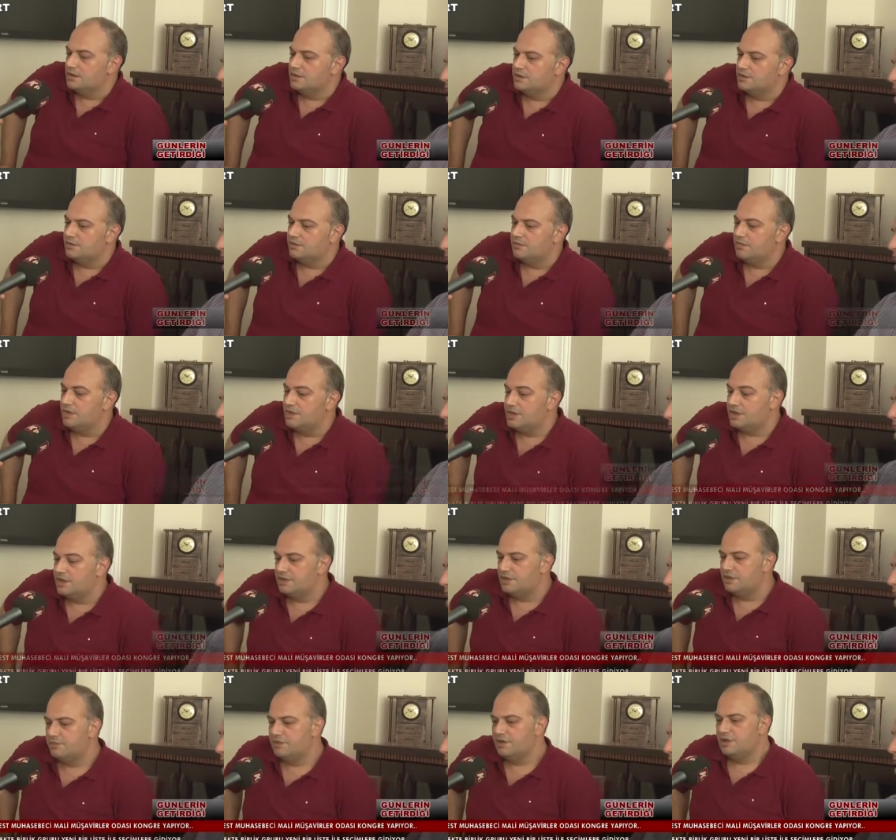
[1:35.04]
Şimdi
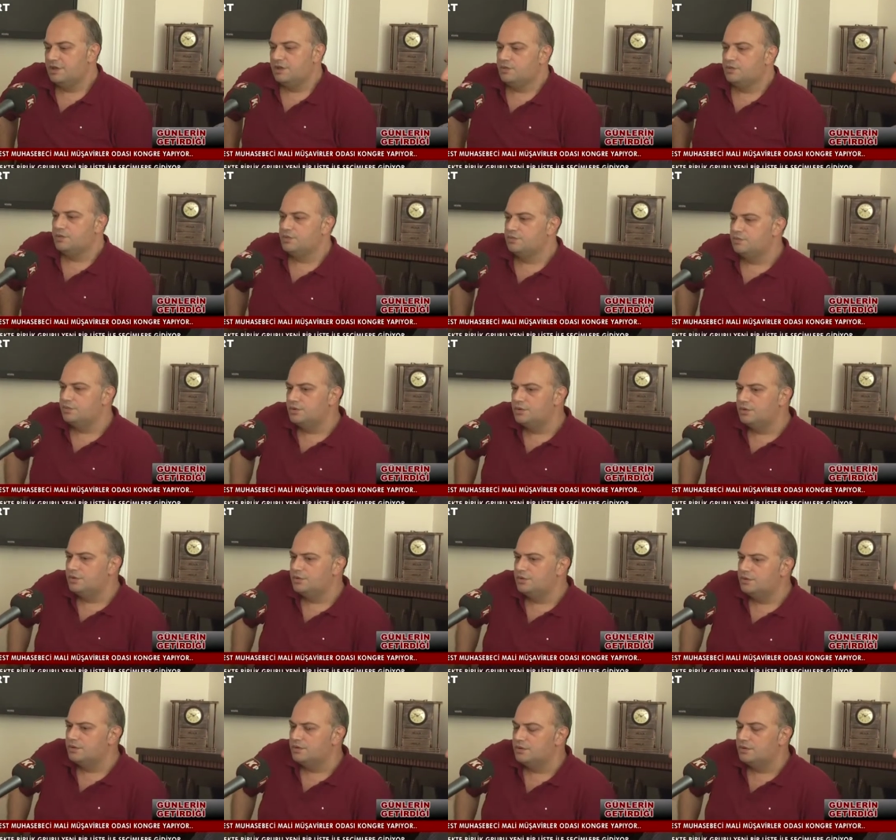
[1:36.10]
Meslekte Birlik
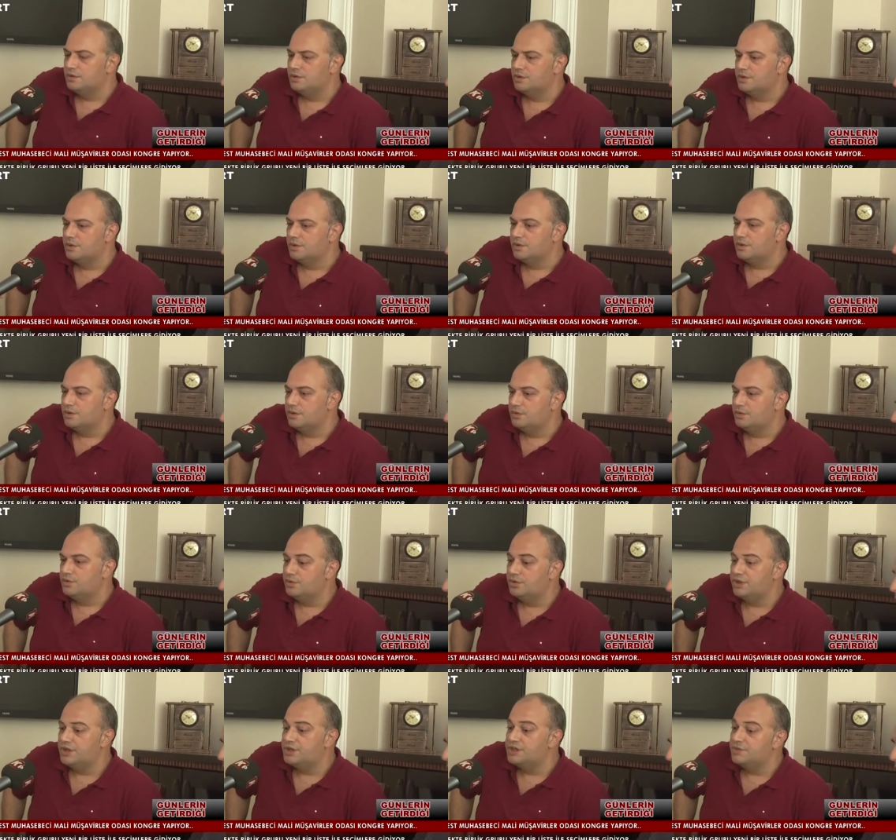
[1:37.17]
Grubu
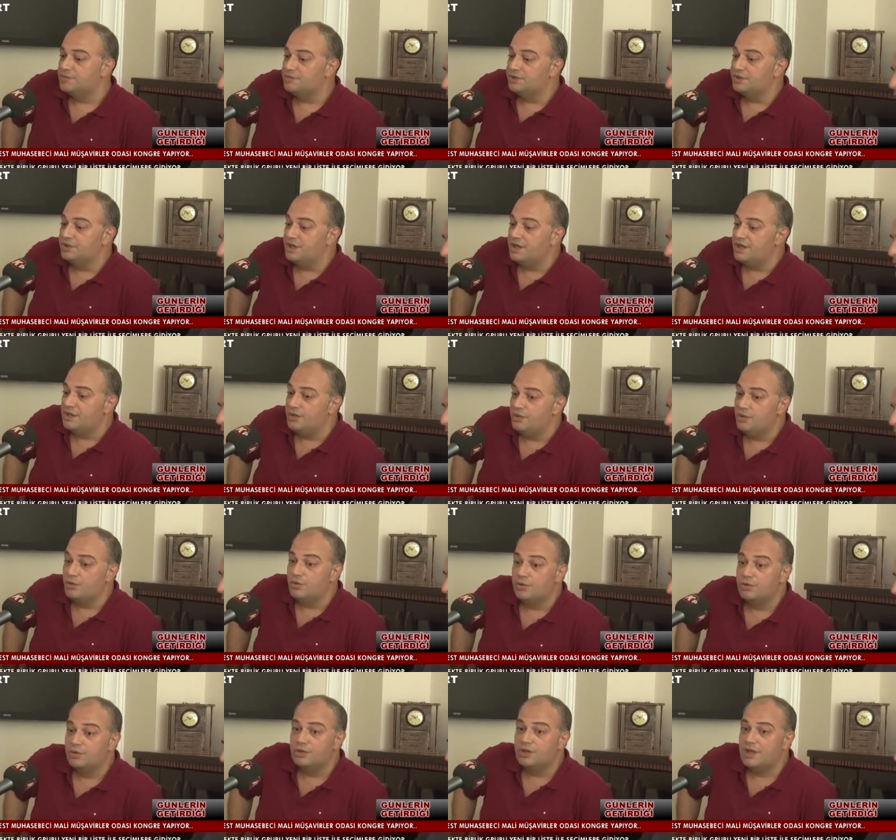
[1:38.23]
Türkiye çapında
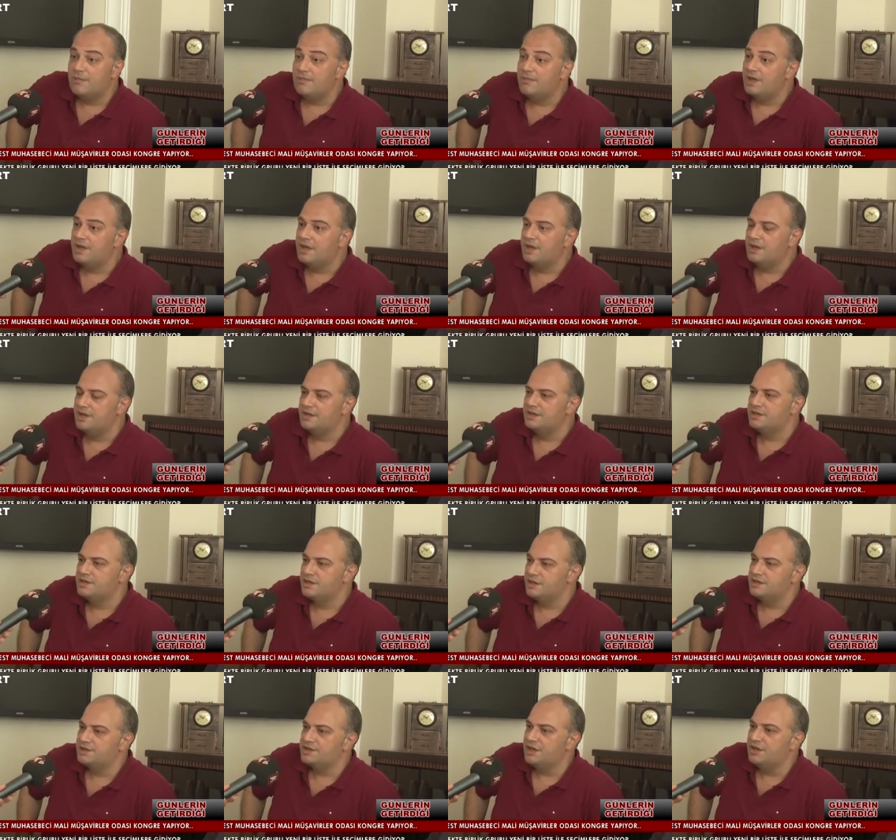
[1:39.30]
örgütlenmeye
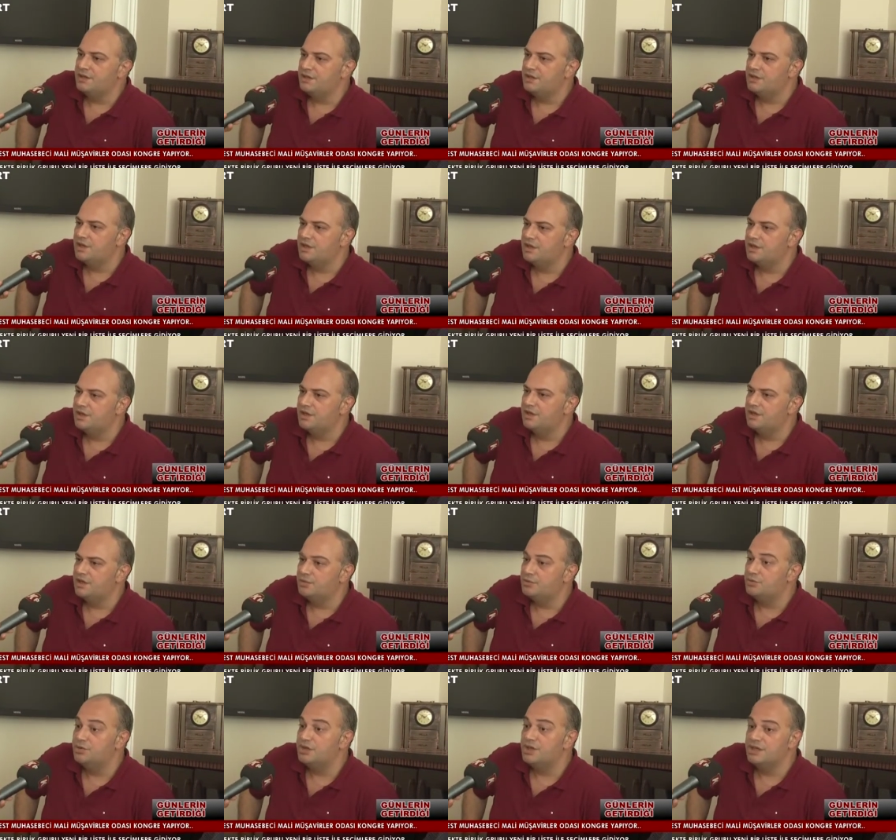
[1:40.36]
çalışan e,
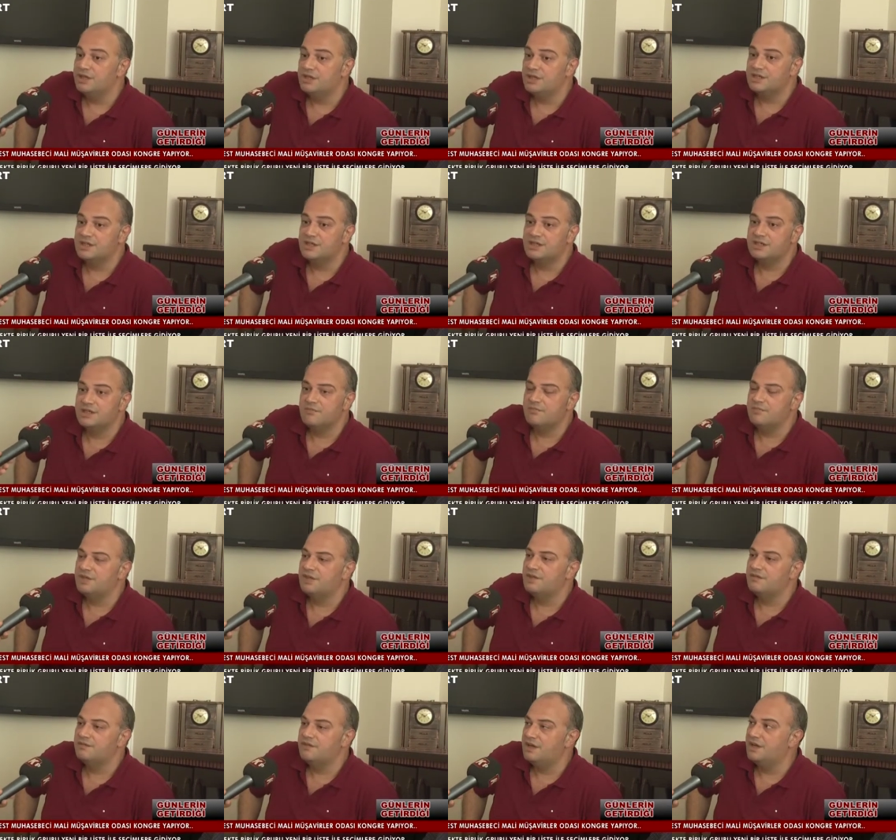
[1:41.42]
Türkiye'deki 81
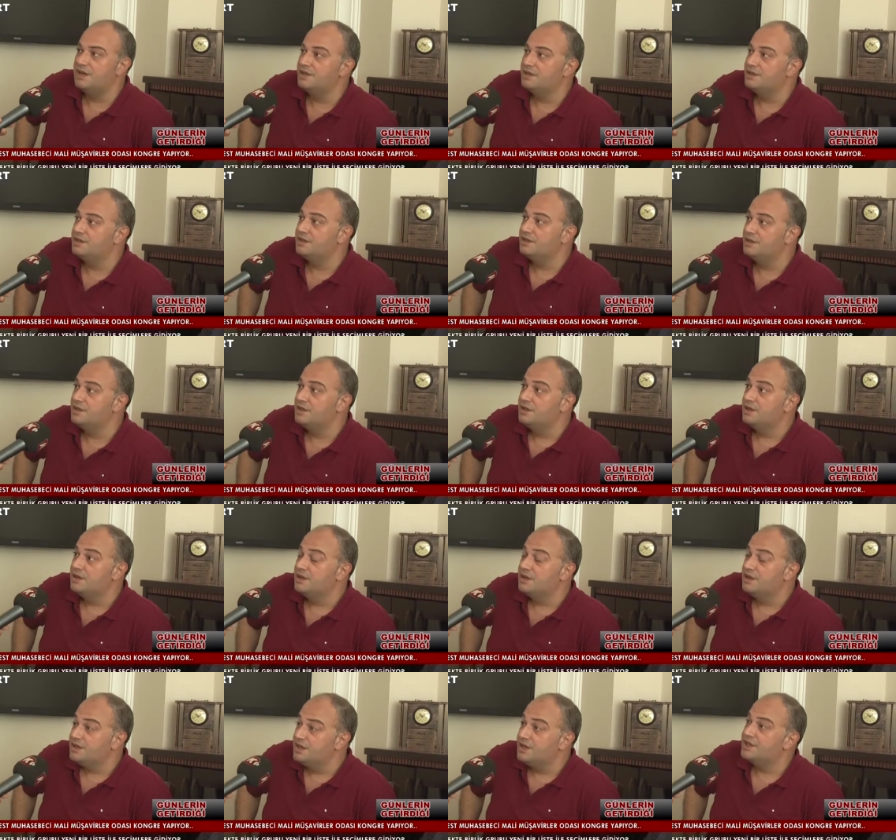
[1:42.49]
vilayetin
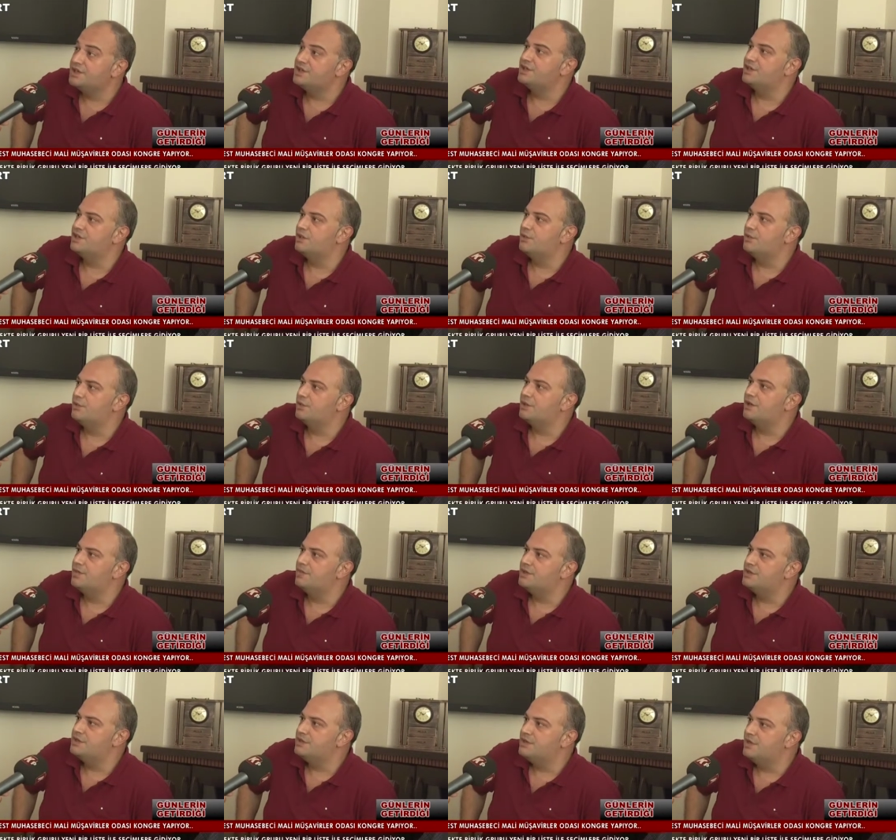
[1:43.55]
yarısında
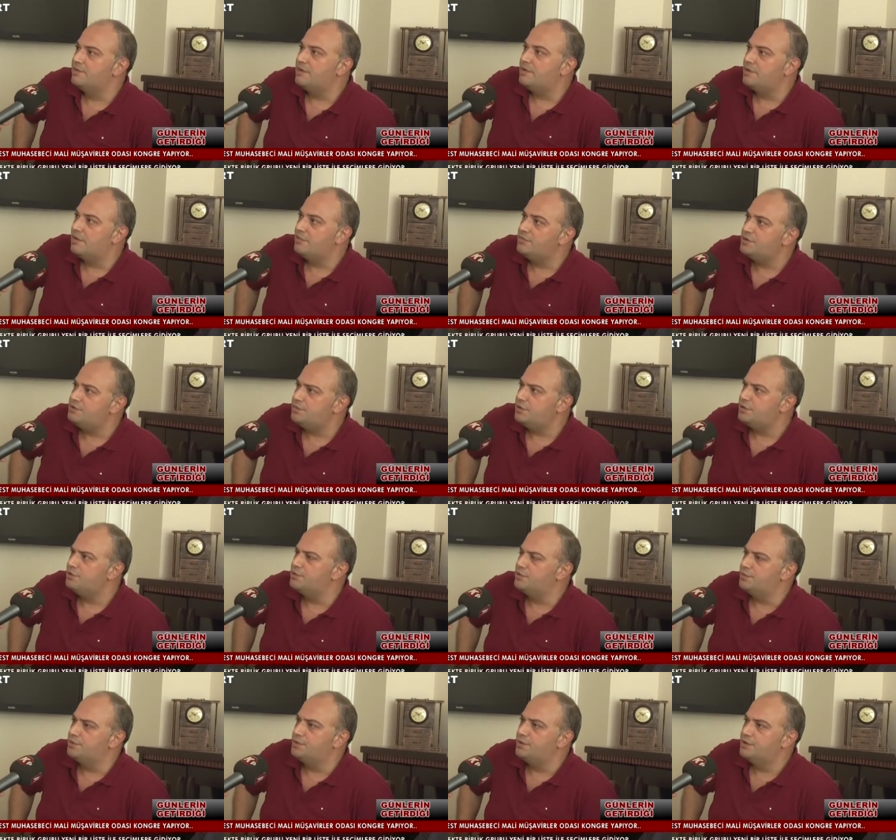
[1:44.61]
örgütlenmesini tamamlamış bir
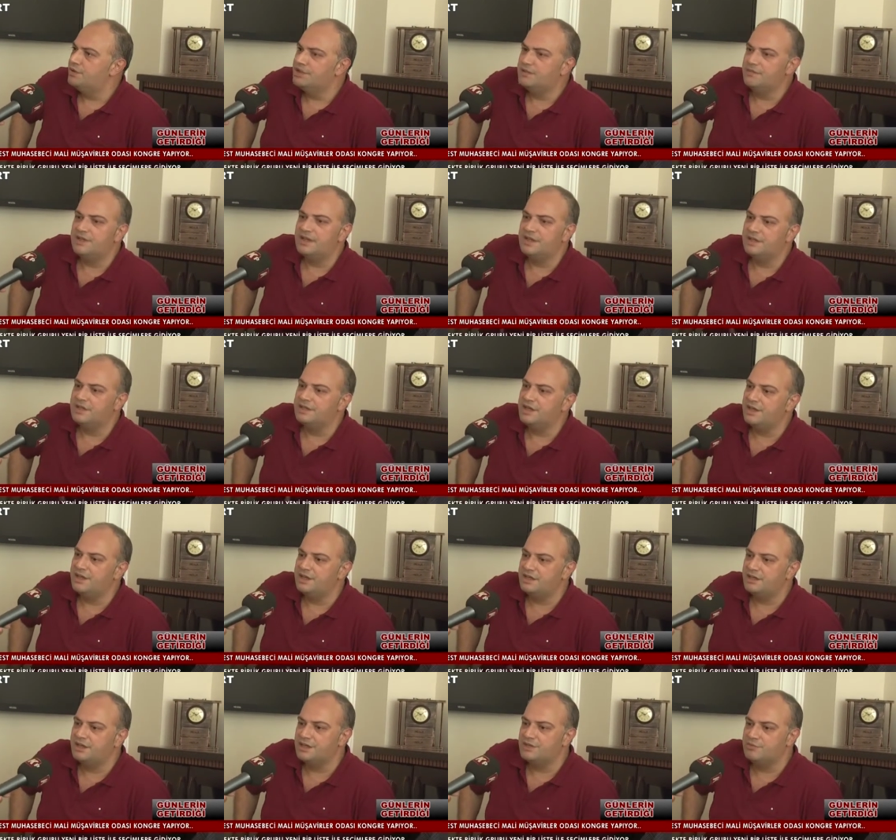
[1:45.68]
grup. Kimi yerde
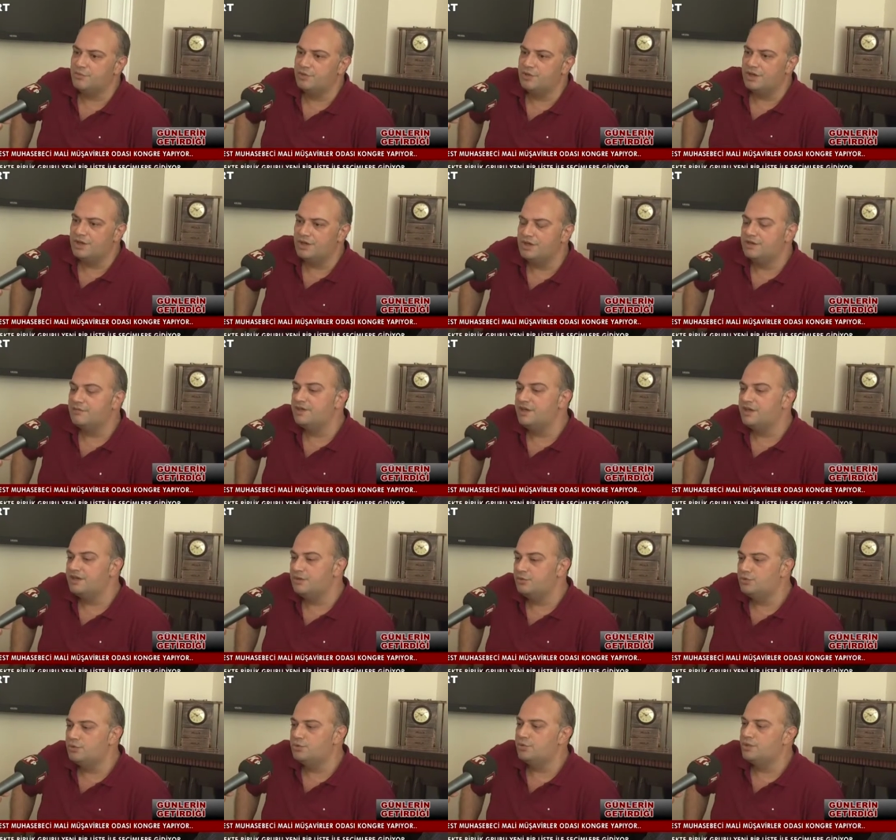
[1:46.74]
dernekleşme olarak, kimi yerde
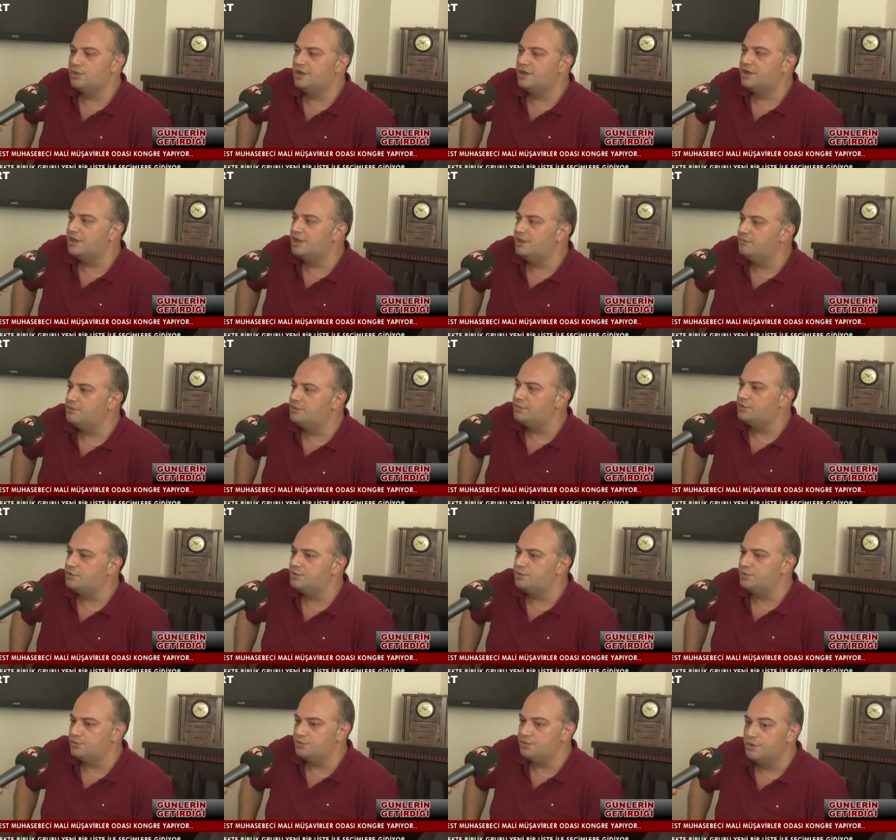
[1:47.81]
grup olarak kalmış bir
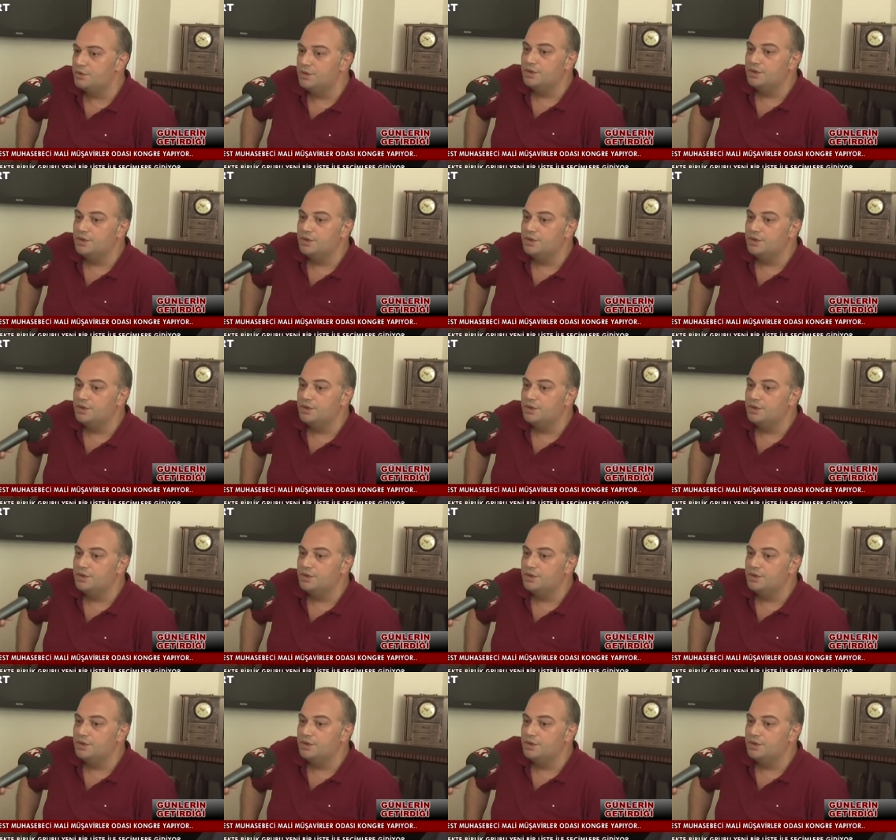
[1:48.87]
grup.